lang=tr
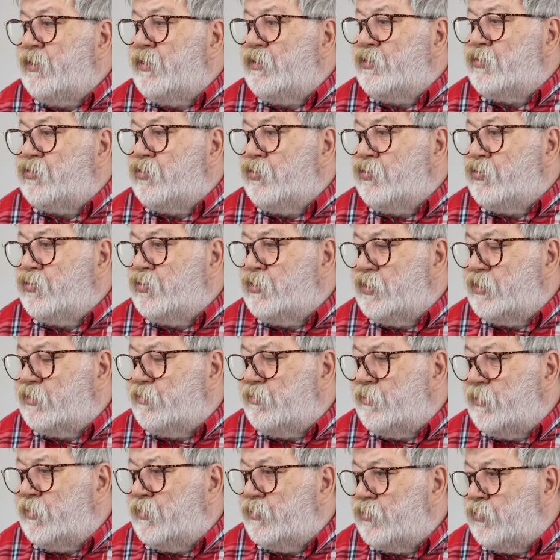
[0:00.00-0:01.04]

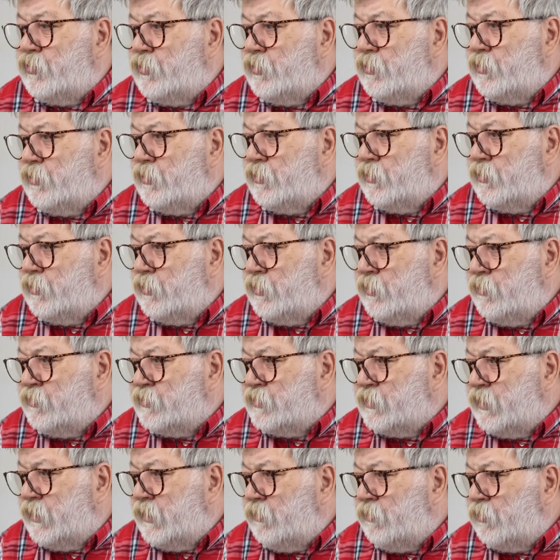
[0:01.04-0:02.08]
sözleşme
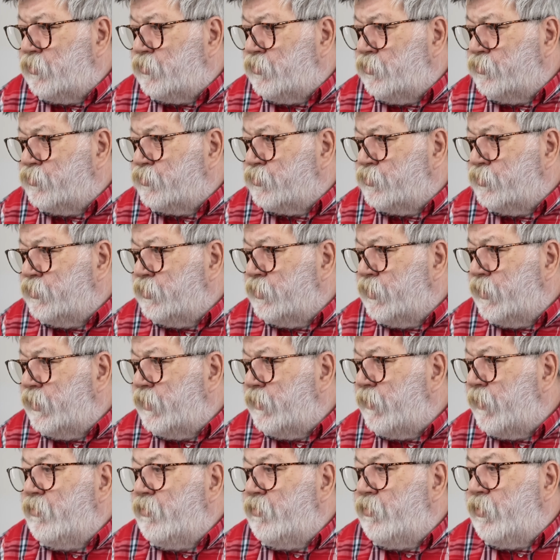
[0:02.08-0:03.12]
imzalama
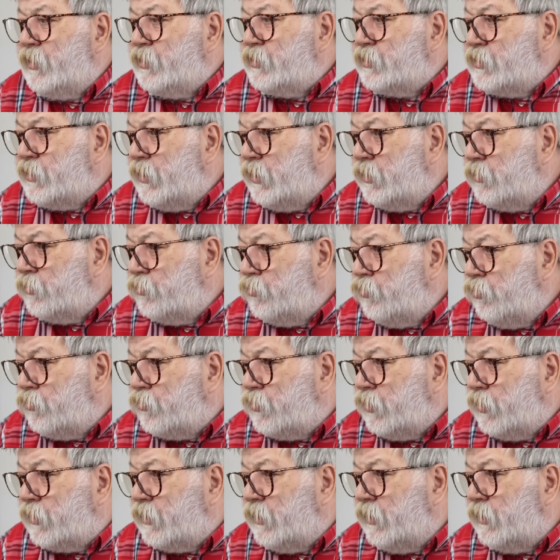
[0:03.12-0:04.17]
konusunda Başkan
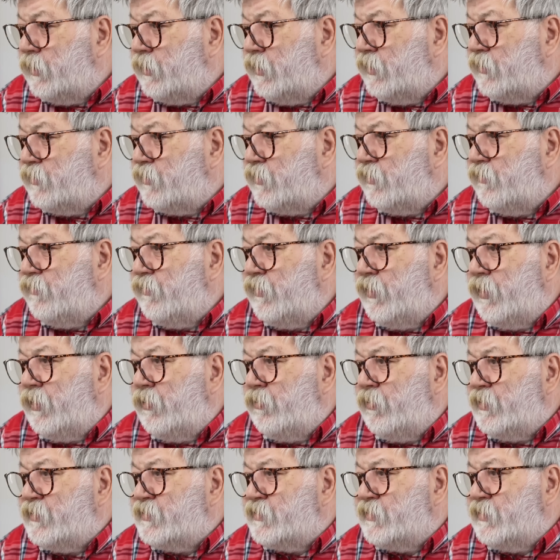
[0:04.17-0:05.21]
Gültak'a yetki
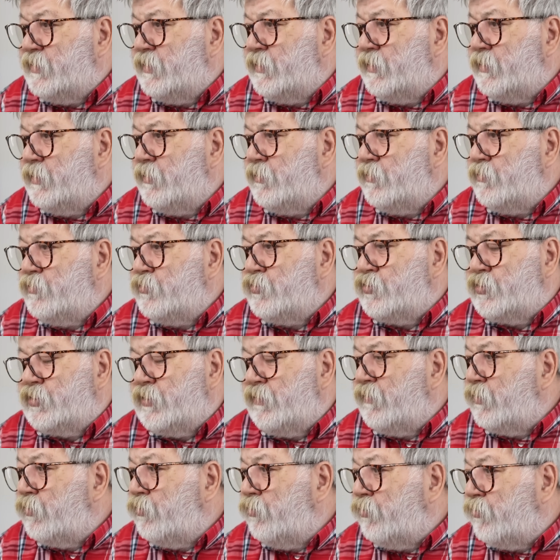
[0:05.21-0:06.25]
verilmesi,
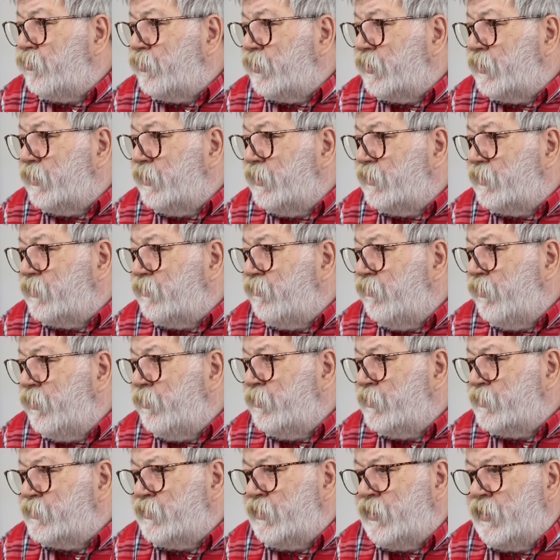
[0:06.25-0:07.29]
Mustafa Gültak'a yetki
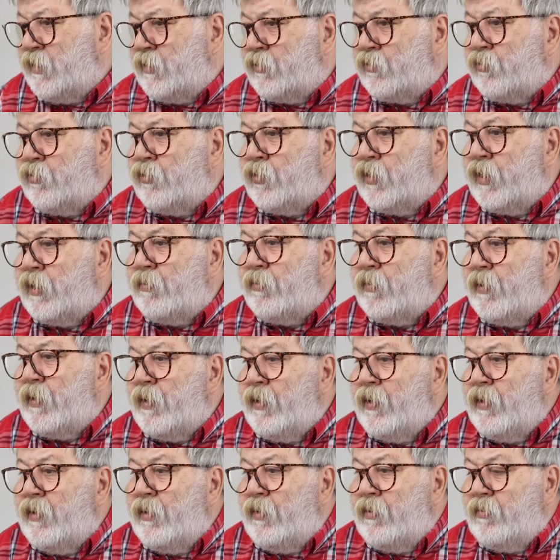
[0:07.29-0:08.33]
verilmesiyle gündem
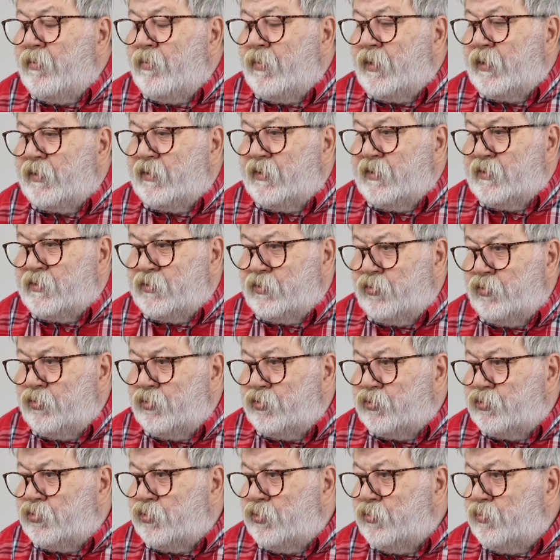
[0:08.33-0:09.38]
maddesi
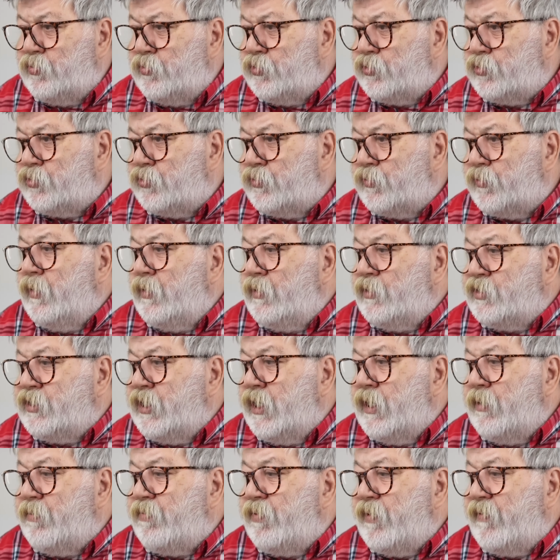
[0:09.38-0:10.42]
görüşülmüş.
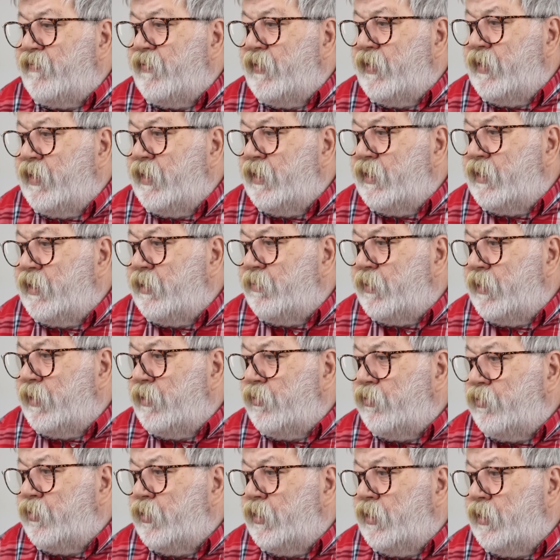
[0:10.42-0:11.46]
CHP ve
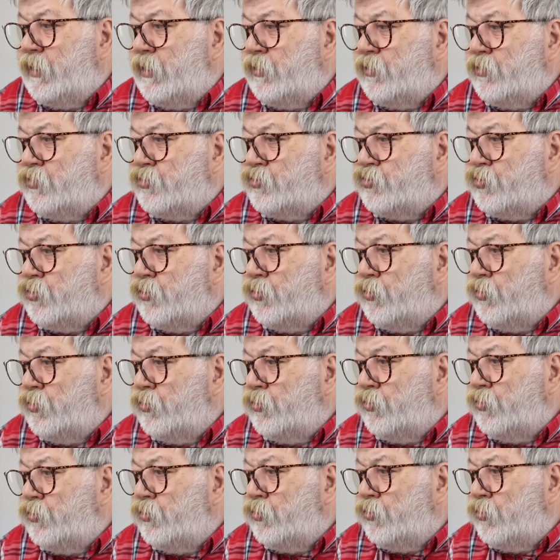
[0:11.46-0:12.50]
HDP'li üyelerinin
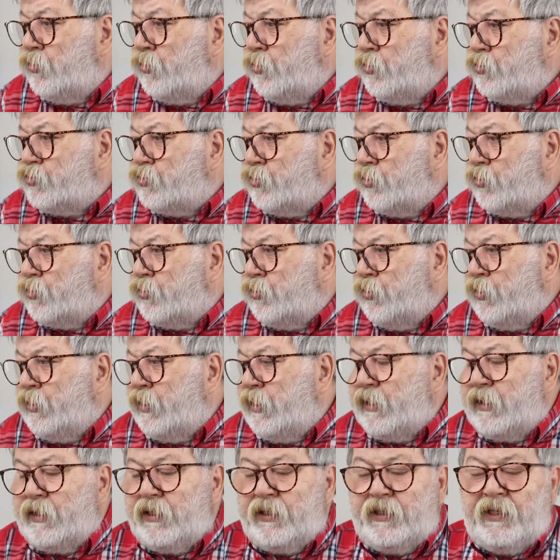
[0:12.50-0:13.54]
çoğunluğu oy
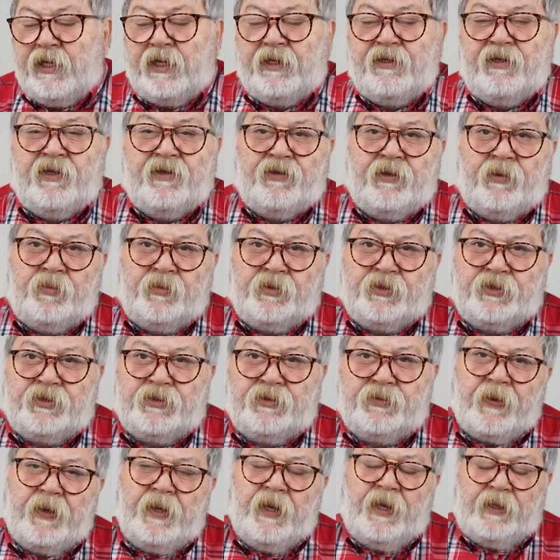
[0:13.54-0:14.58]
çokluğuyla reddedilmiş.
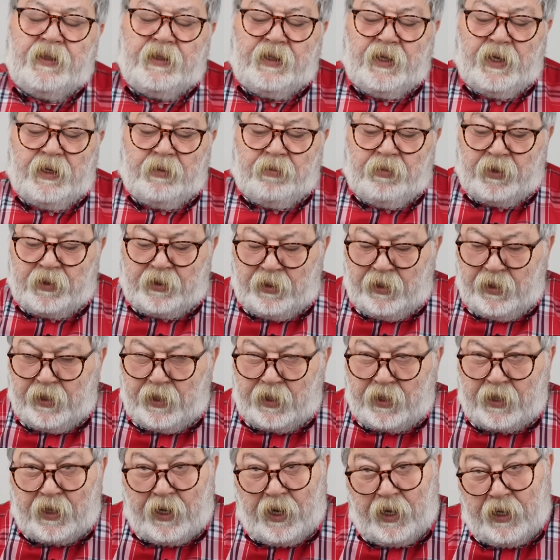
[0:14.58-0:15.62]
Yani
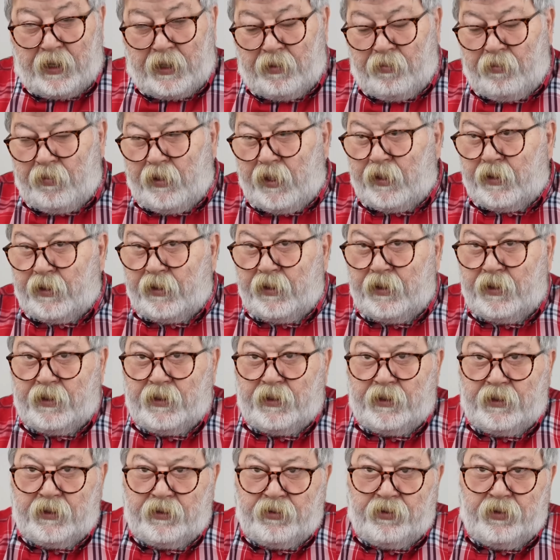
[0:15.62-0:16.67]
Diyarbakır'la, Kayyım'la
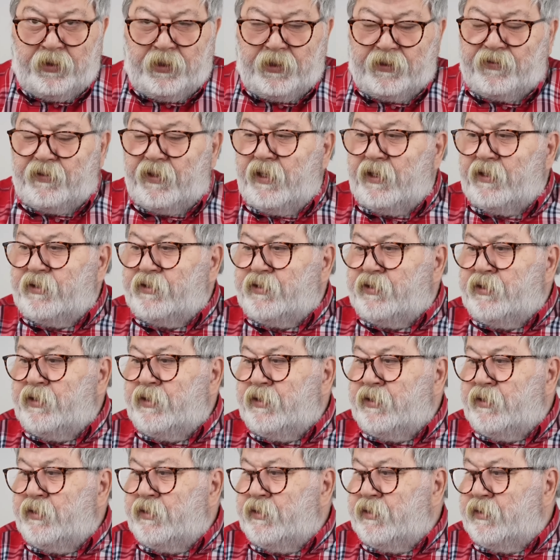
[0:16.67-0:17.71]
yönetilen e,
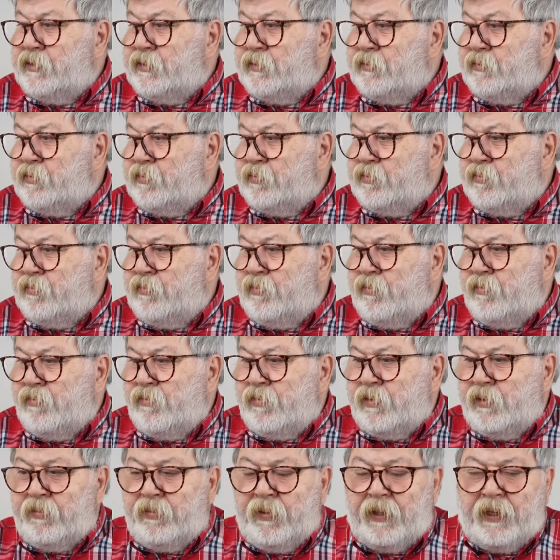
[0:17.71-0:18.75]

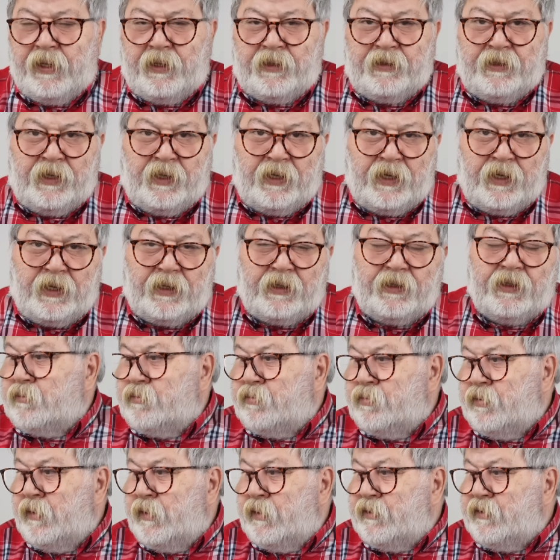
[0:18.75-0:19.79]
bir belediyeyle
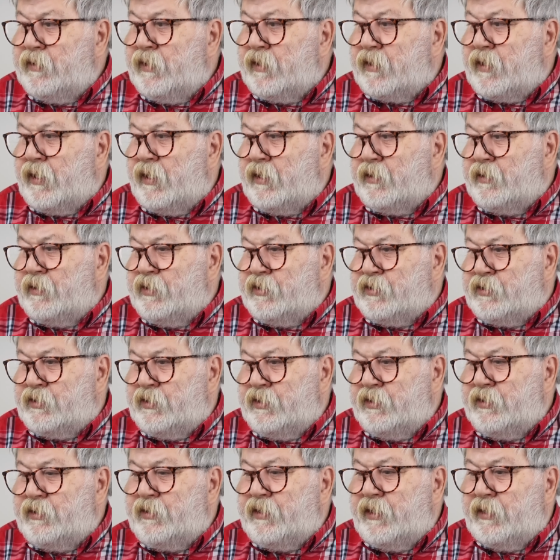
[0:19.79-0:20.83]
belediye
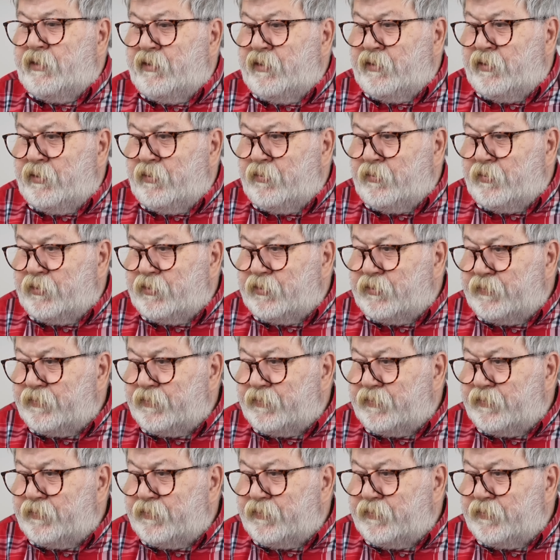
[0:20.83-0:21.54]
kardeşliği reddedilmiş.